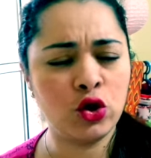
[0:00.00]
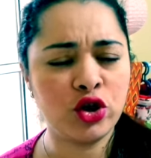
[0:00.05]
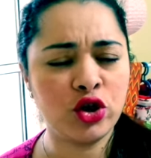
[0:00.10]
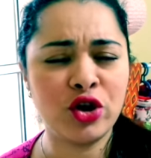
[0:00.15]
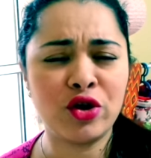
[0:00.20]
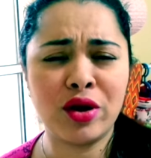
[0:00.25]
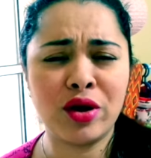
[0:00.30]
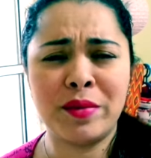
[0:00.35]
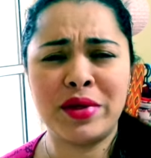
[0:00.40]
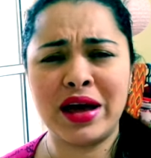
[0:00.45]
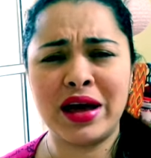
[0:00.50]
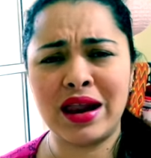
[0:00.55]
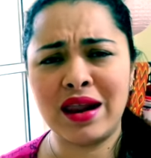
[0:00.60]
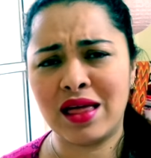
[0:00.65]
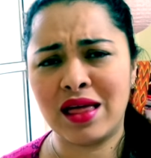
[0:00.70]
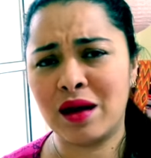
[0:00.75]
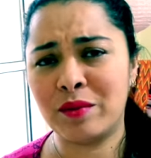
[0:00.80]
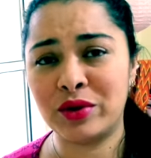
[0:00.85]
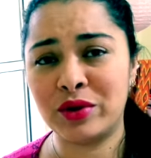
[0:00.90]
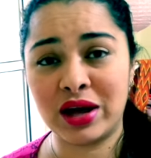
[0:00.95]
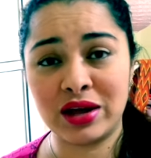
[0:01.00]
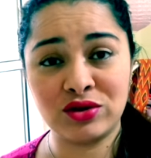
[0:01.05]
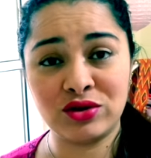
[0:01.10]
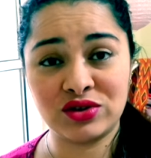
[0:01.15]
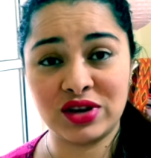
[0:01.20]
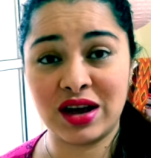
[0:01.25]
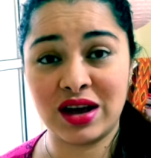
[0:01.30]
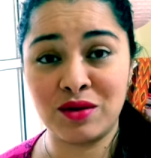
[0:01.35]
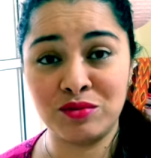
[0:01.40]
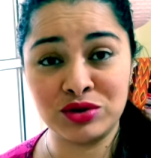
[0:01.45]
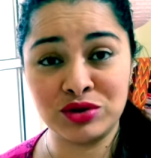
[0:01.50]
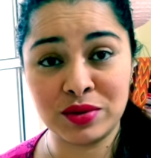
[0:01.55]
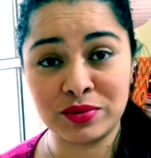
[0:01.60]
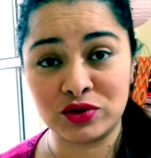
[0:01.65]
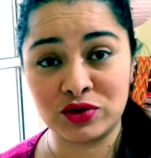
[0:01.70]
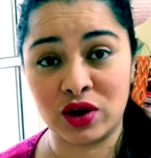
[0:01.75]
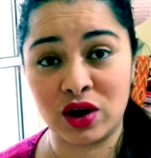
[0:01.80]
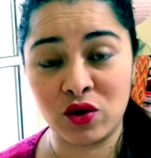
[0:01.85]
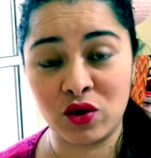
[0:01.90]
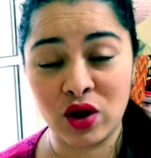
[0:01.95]
No quiero que me digan la edad porque yo sé que a muchas
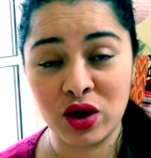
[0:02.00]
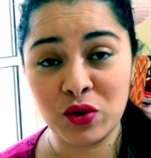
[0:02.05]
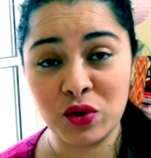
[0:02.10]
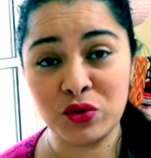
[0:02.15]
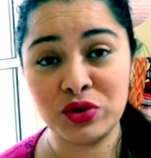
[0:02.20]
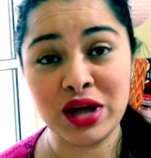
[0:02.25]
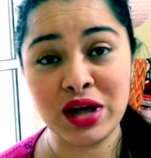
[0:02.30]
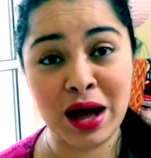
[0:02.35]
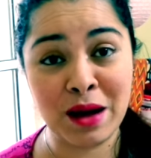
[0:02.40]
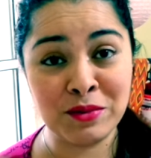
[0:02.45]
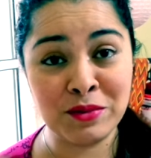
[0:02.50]
personas no les gusta.